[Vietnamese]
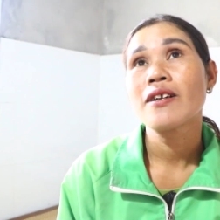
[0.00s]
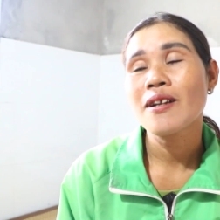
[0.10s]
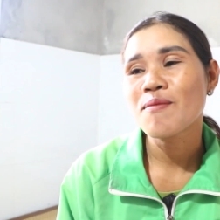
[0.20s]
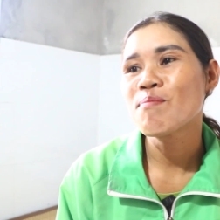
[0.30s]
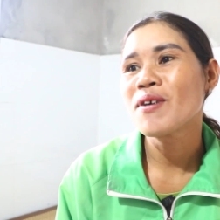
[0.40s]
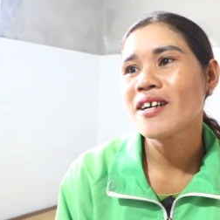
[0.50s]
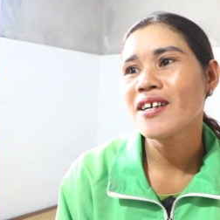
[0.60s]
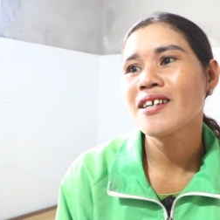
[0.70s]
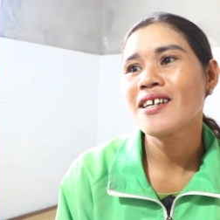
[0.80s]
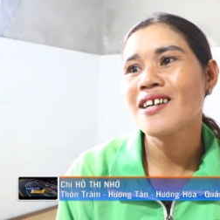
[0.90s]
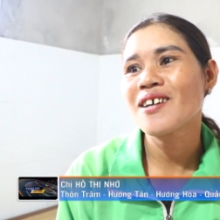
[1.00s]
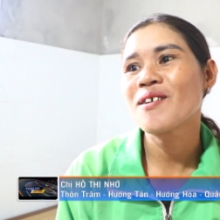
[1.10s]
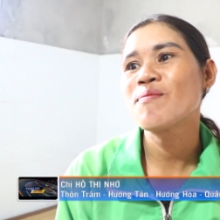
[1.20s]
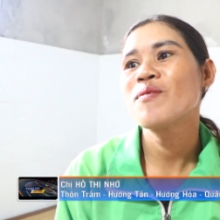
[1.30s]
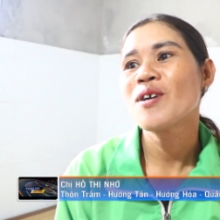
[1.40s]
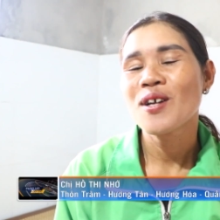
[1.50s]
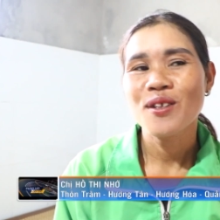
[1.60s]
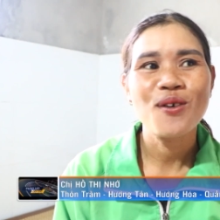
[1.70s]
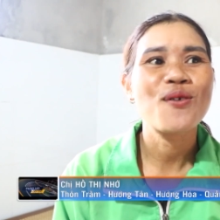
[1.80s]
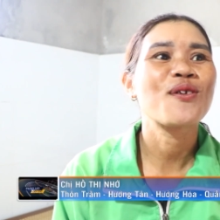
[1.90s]
rất mừng à,
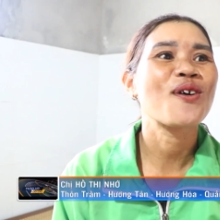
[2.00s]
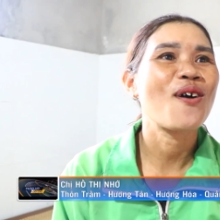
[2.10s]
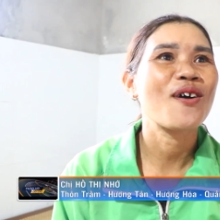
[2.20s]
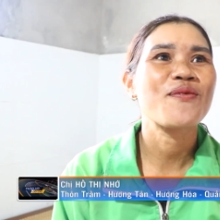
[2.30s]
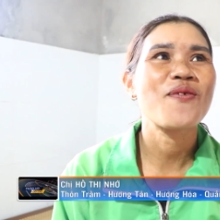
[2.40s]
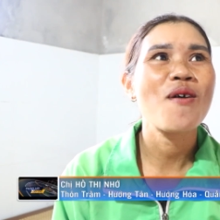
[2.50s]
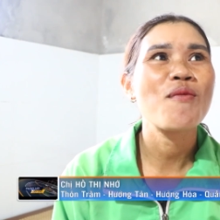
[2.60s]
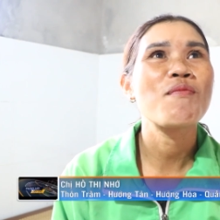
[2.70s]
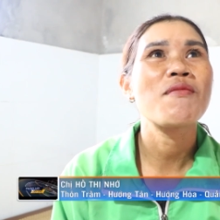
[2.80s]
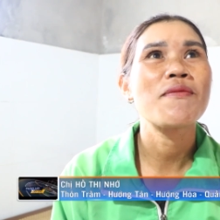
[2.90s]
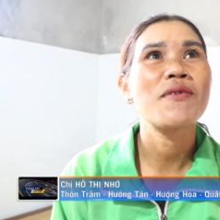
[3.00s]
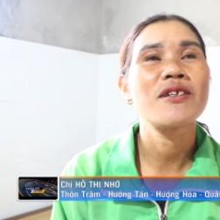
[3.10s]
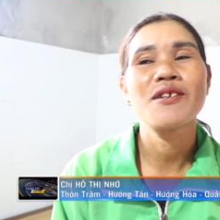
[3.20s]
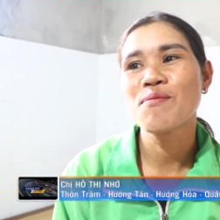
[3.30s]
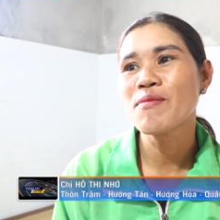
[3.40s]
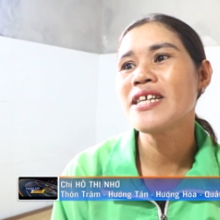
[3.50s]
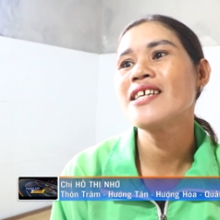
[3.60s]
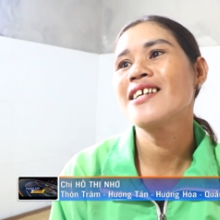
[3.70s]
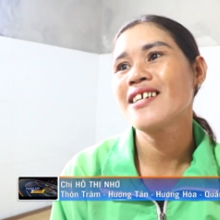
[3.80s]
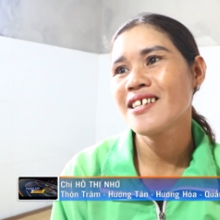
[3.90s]
thôn có cái phòng mà, mà dự
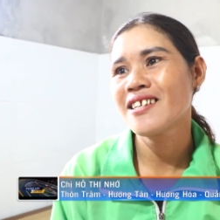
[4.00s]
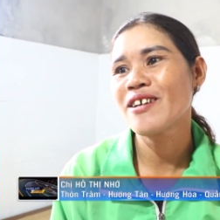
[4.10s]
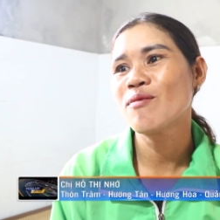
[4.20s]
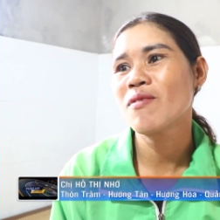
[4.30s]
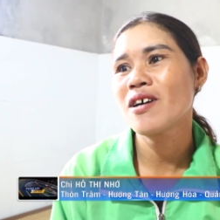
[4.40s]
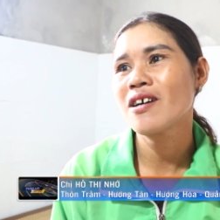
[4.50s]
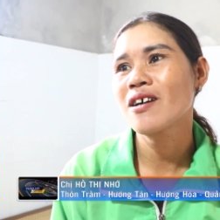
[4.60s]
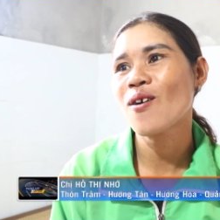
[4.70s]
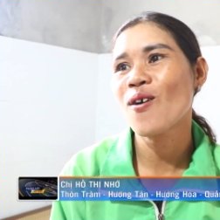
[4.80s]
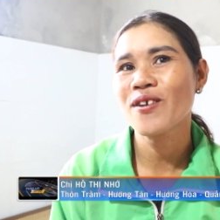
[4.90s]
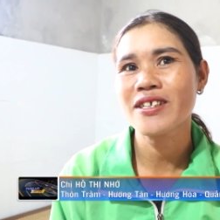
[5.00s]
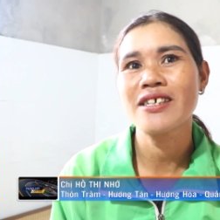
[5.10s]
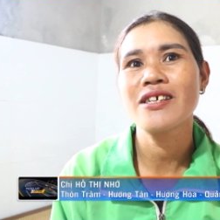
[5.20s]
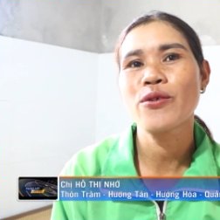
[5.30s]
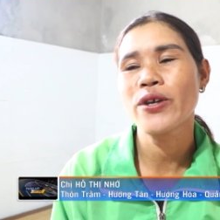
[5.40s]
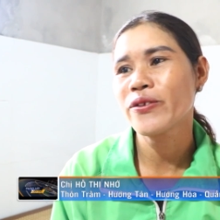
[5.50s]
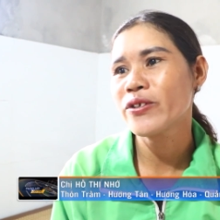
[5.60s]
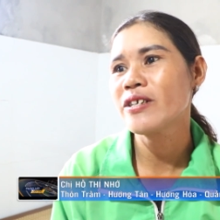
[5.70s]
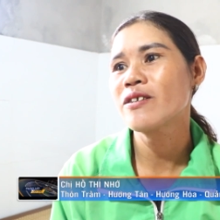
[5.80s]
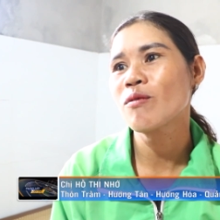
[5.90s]
bị nếu mà có cái chi truyền
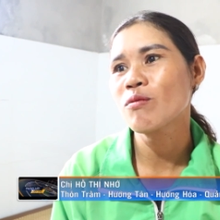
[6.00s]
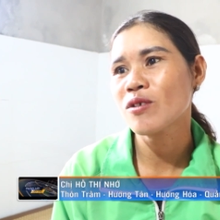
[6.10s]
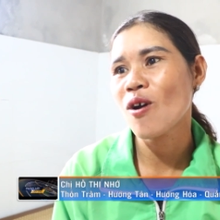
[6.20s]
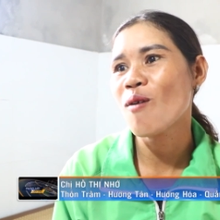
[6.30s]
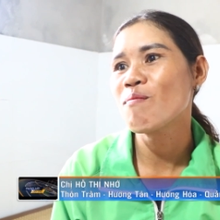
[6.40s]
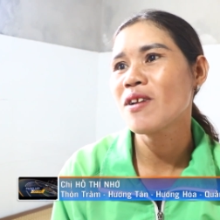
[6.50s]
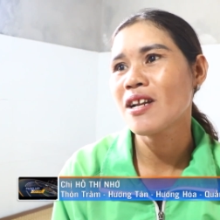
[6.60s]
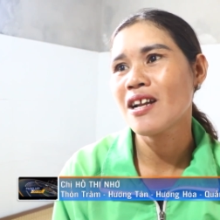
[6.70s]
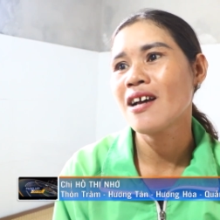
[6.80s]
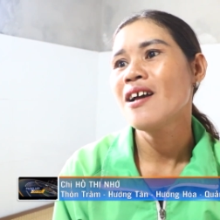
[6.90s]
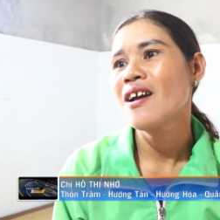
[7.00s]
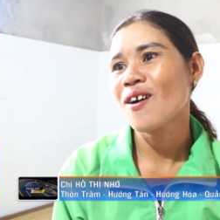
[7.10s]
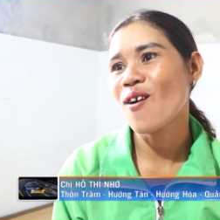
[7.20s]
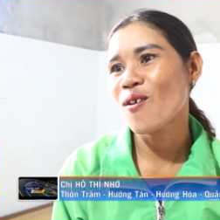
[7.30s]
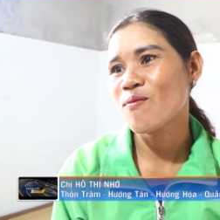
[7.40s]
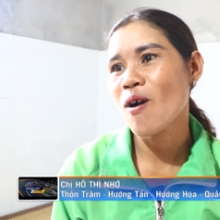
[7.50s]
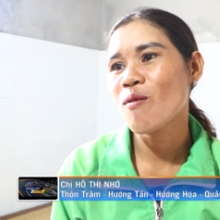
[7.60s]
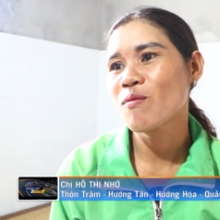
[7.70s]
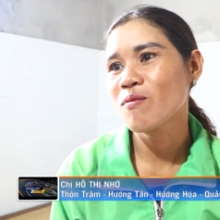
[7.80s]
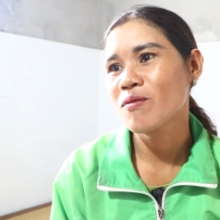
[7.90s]
chi trong xóm là, là là có cái
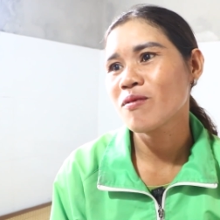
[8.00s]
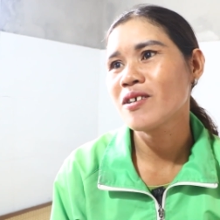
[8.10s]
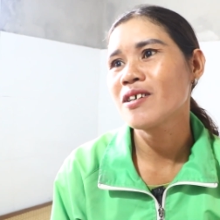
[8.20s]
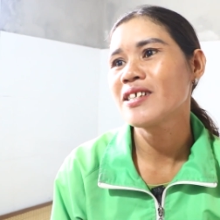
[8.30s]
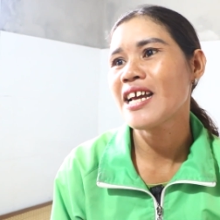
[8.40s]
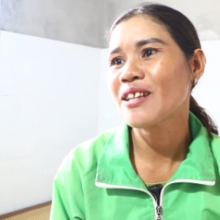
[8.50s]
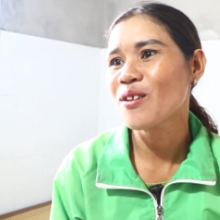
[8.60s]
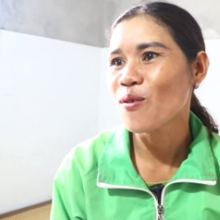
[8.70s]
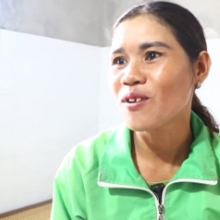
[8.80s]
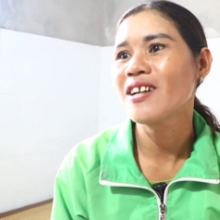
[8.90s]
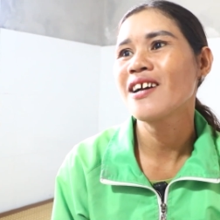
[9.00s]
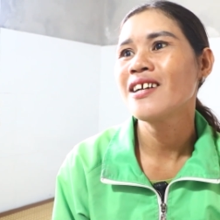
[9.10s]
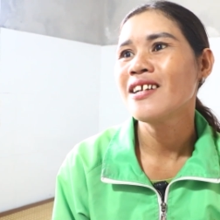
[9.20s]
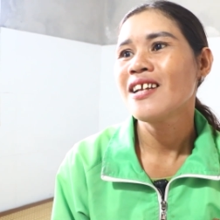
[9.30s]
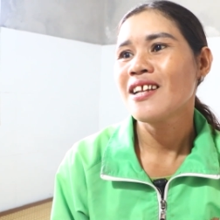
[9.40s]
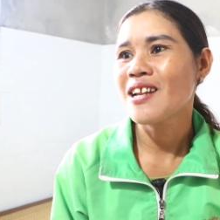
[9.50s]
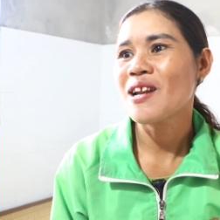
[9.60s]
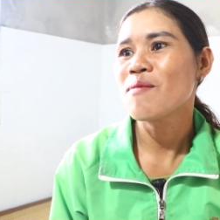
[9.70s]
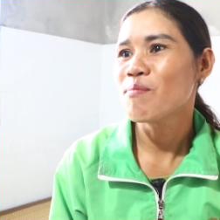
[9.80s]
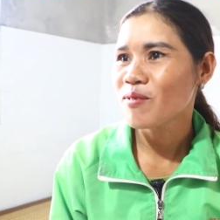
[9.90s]
phòng à, nhà thôn là là
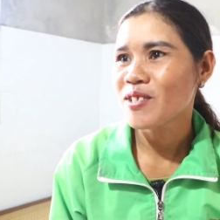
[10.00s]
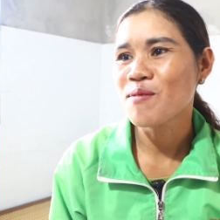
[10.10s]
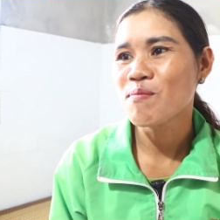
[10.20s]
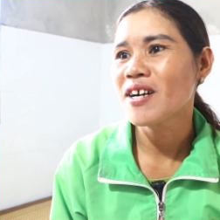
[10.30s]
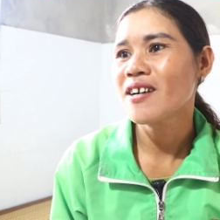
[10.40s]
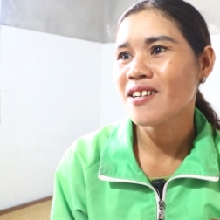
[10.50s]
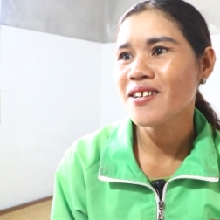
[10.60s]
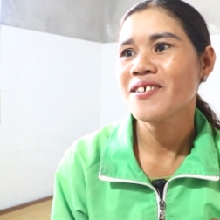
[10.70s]
là chị mừng rồi